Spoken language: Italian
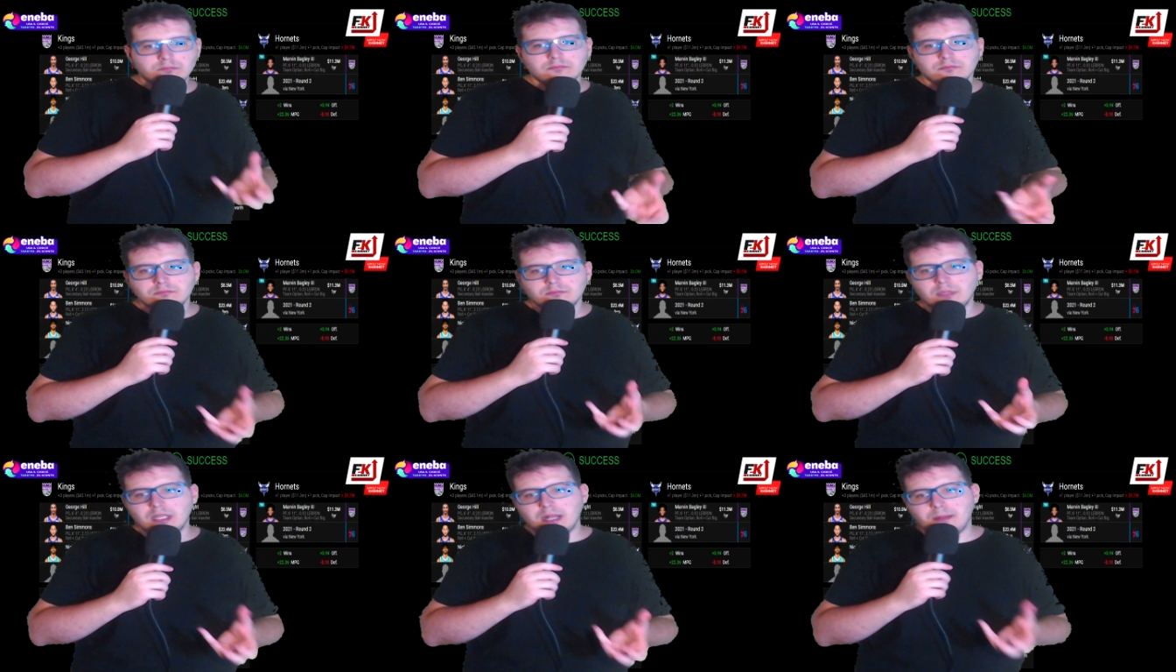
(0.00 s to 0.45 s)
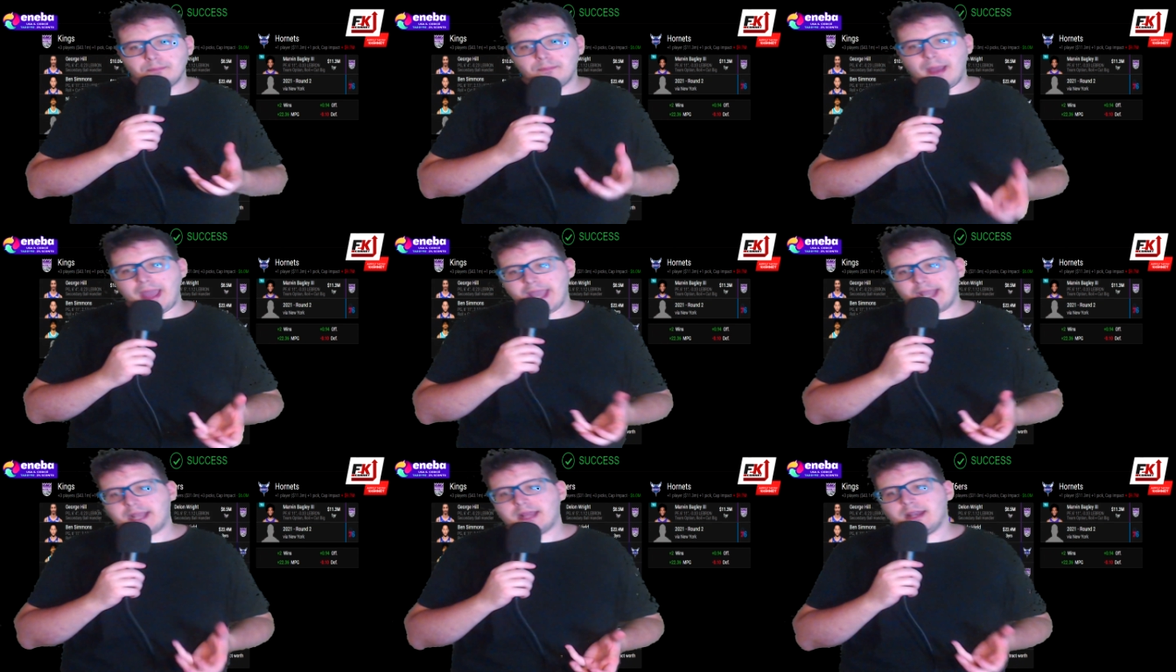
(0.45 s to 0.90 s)
il
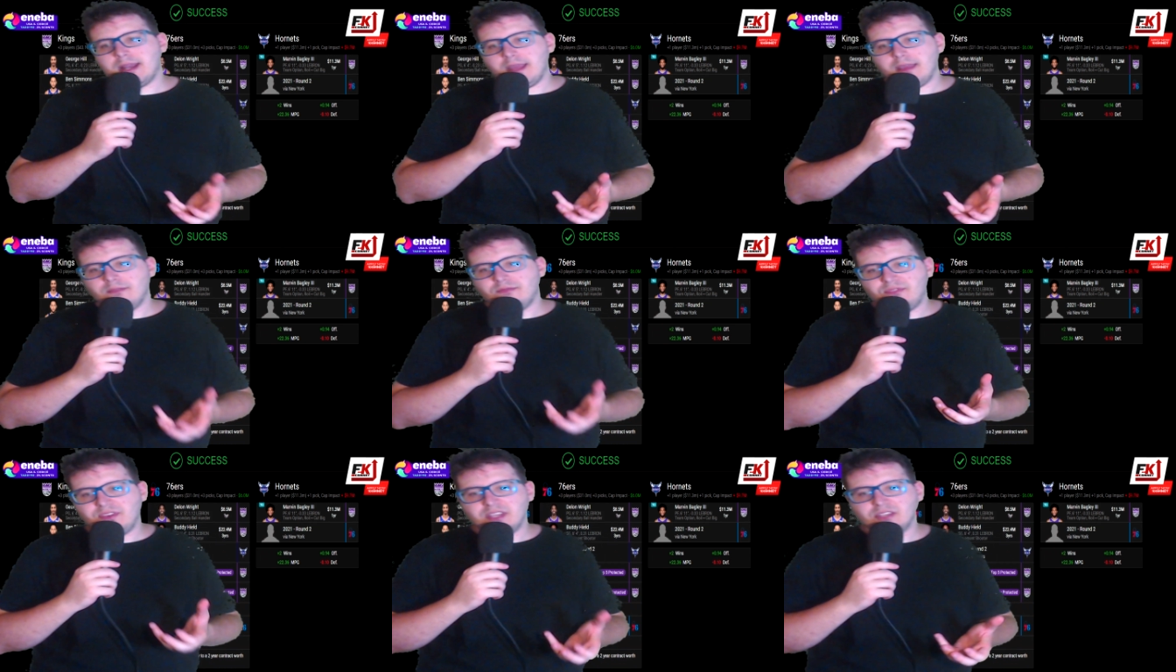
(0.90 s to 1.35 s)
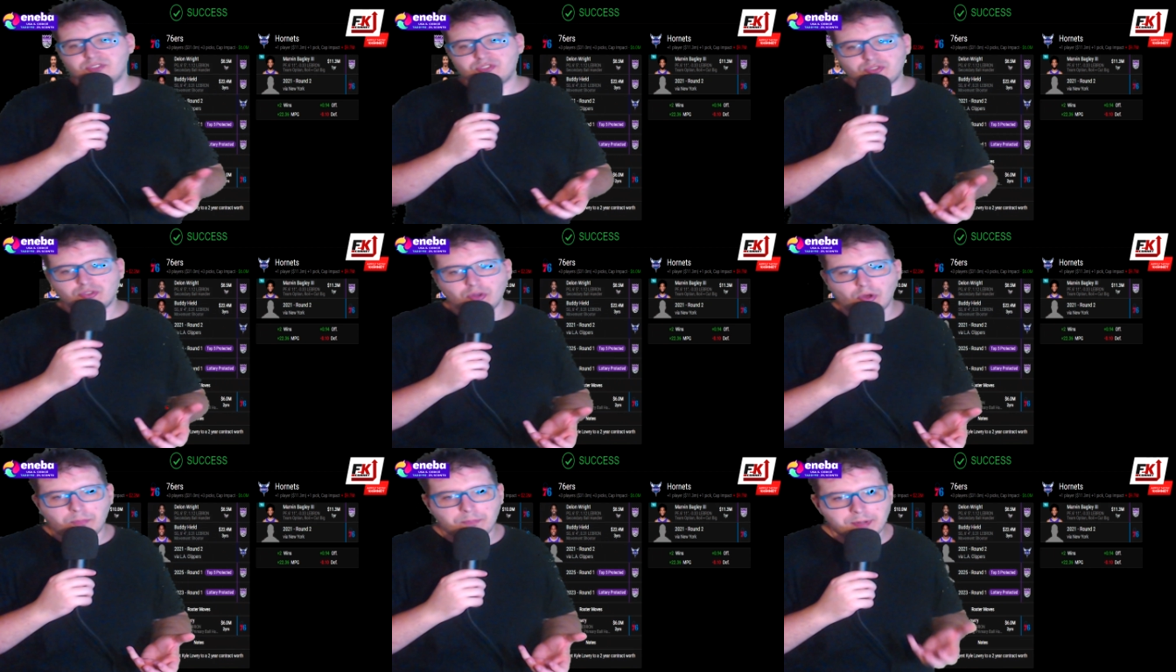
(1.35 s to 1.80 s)
Bagley
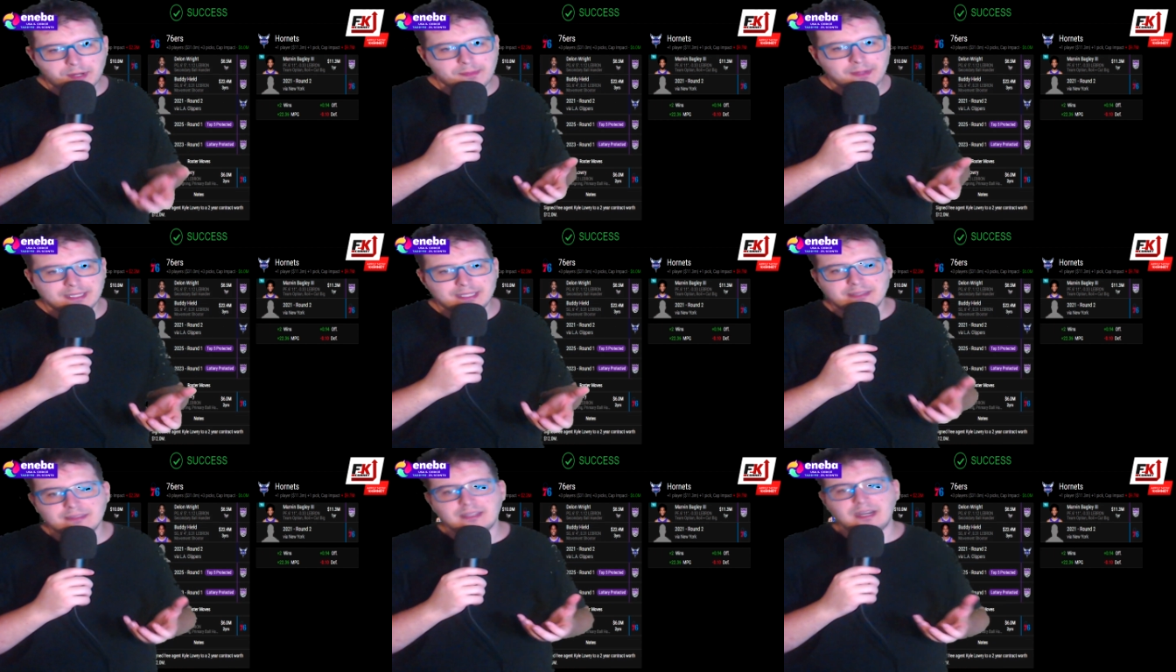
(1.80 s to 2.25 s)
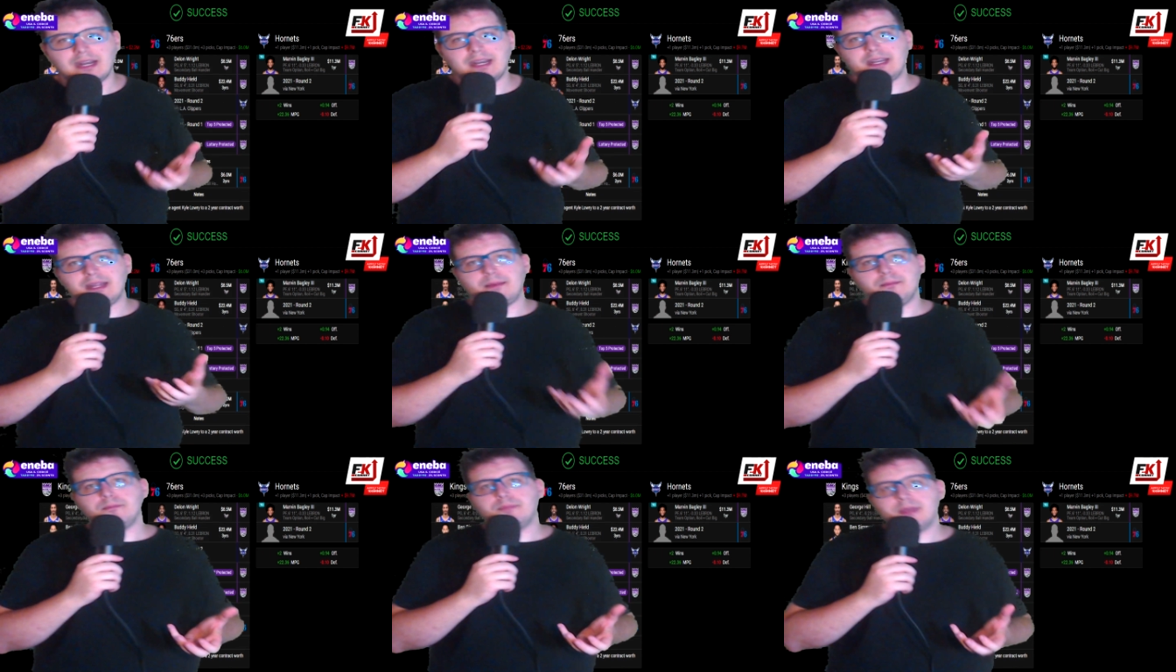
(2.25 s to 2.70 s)
visto prima di entrare
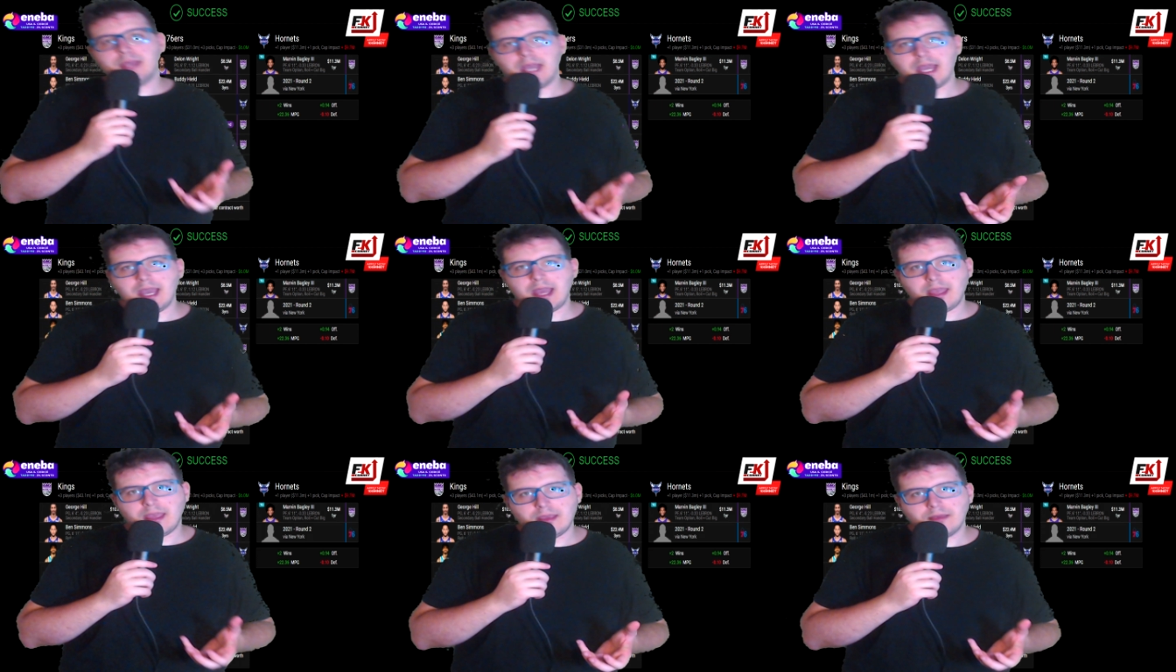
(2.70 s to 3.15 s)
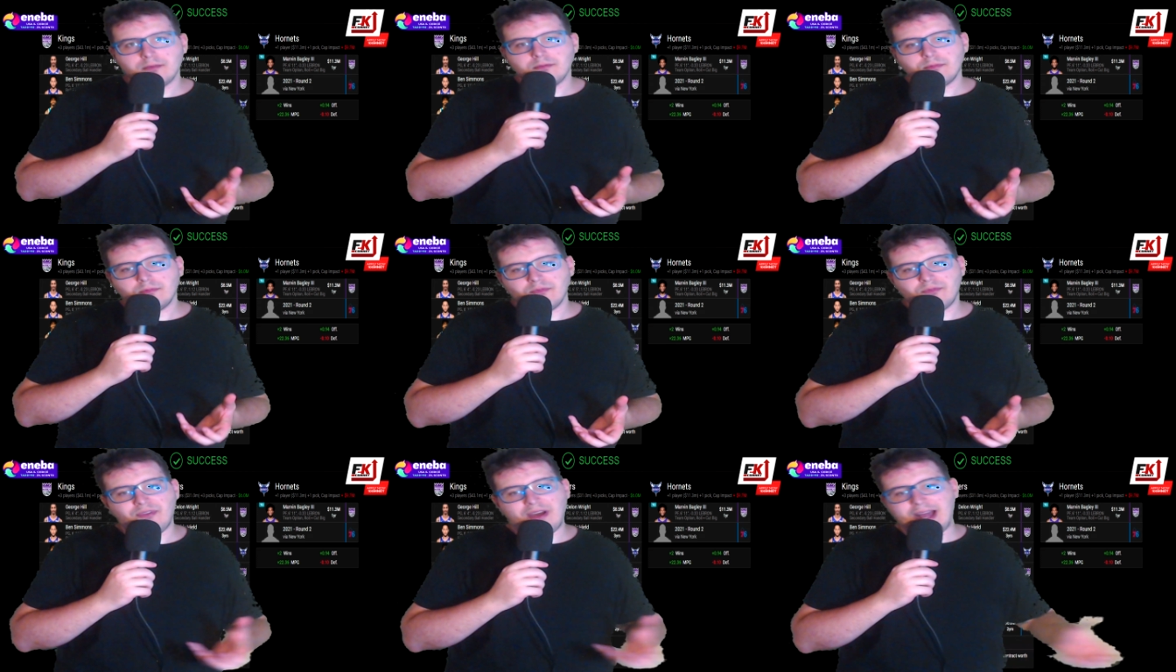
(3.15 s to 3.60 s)
in NBA
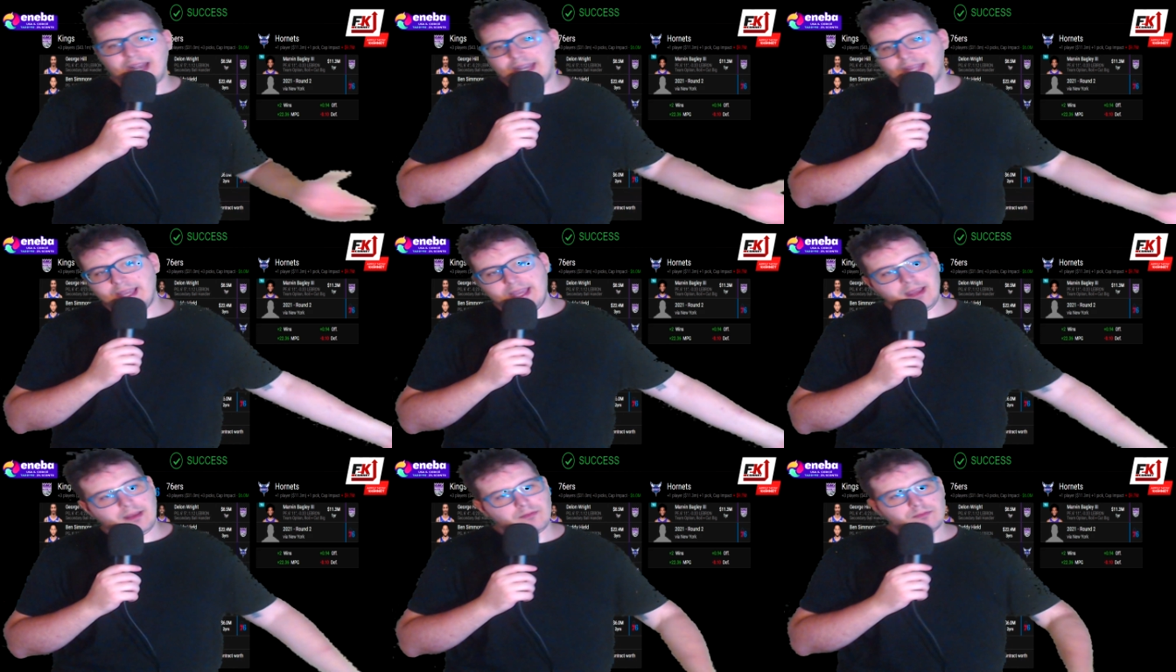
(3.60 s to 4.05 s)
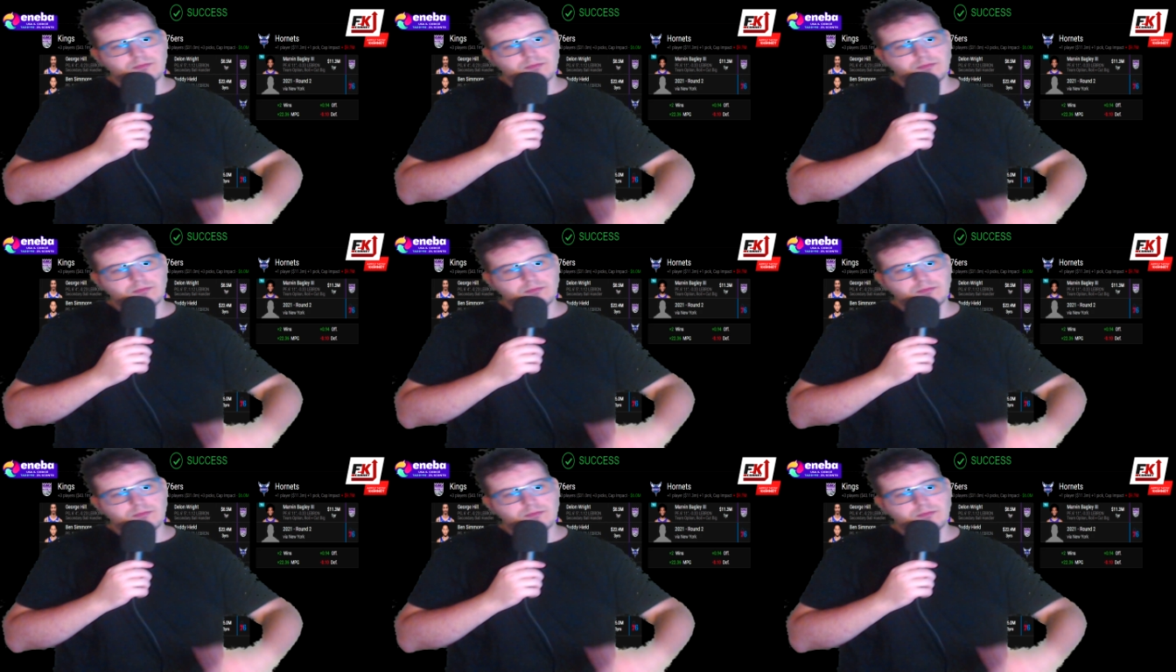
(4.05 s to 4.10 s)
vale